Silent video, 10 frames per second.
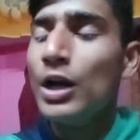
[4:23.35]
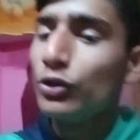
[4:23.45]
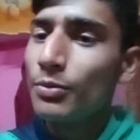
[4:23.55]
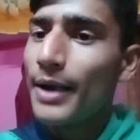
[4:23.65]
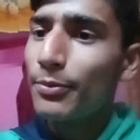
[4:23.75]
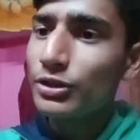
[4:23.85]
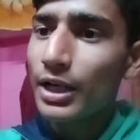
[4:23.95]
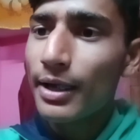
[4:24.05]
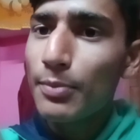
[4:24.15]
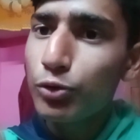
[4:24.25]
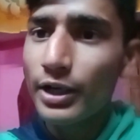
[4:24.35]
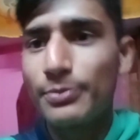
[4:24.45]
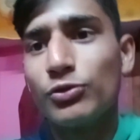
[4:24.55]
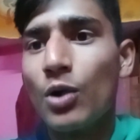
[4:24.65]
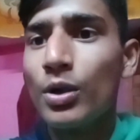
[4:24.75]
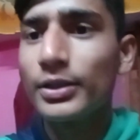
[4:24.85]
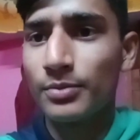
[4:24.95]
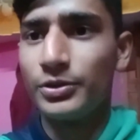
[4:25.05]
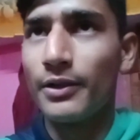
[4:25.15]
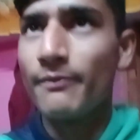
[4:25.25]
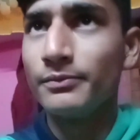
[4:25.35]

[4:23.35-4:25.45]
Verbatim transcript: तो मैं आपको सागर भाई का पूरा रैप सुनाऊंगा कसम से